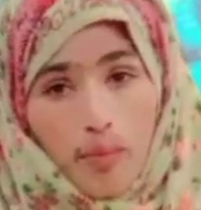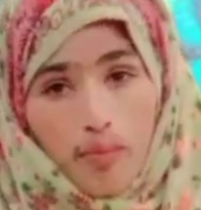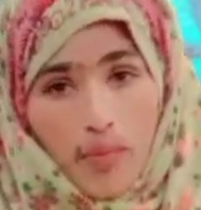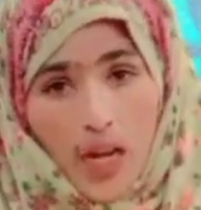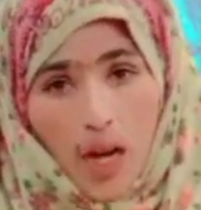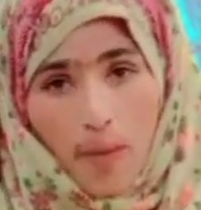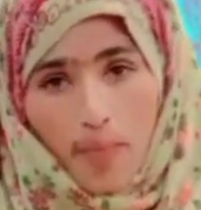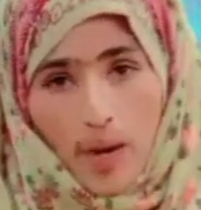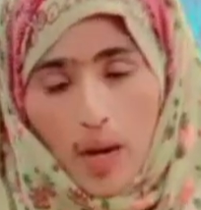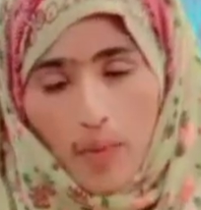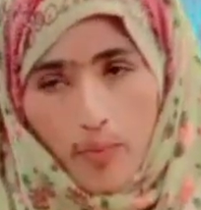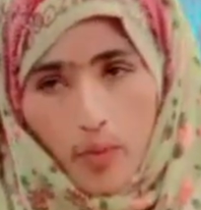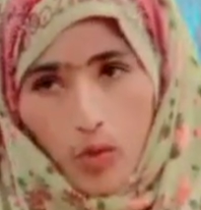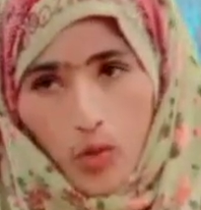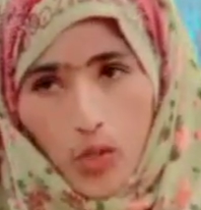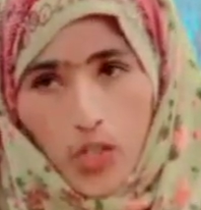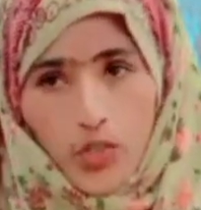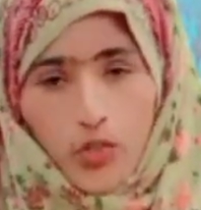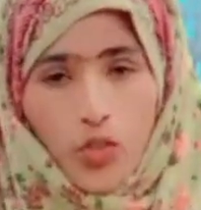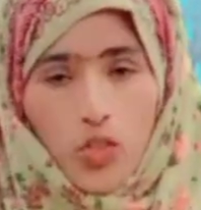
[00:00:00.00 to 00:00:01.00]
माँ बाप
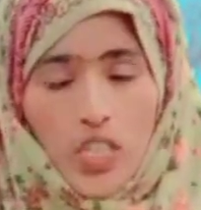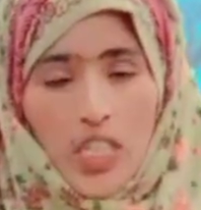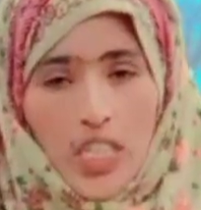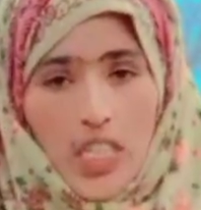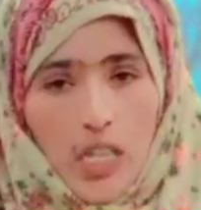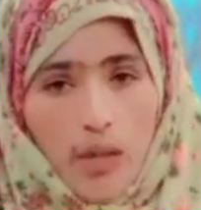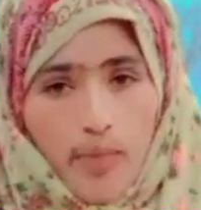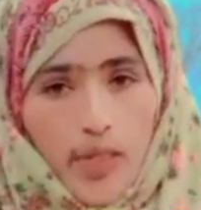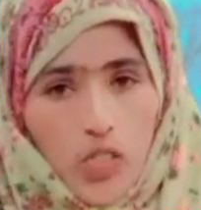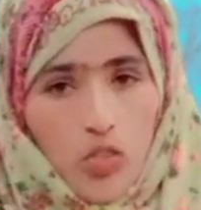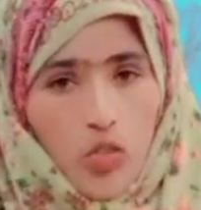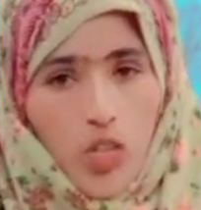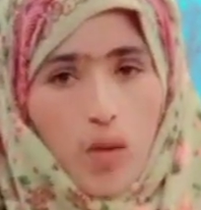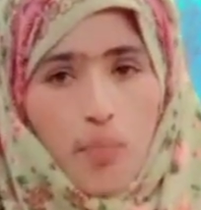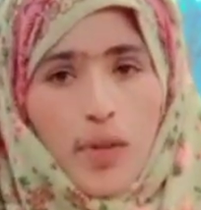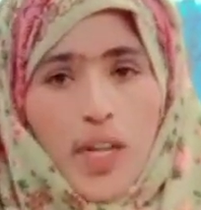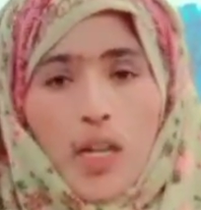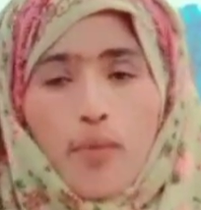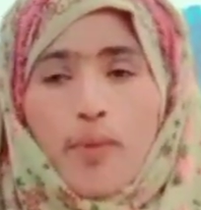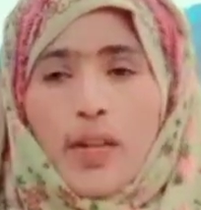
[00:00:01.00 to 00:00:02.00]
भूखे सो जाते हैं बच्चों का
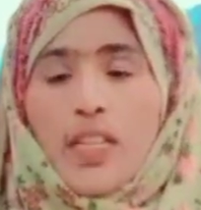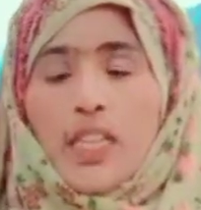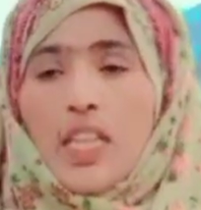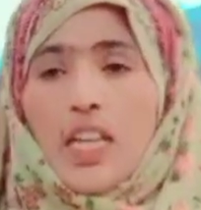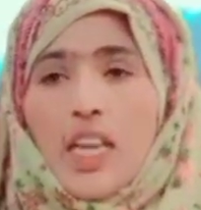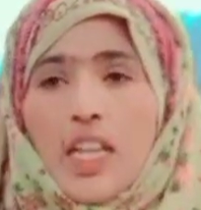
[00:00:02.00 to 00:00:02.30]
पेट भरते हैं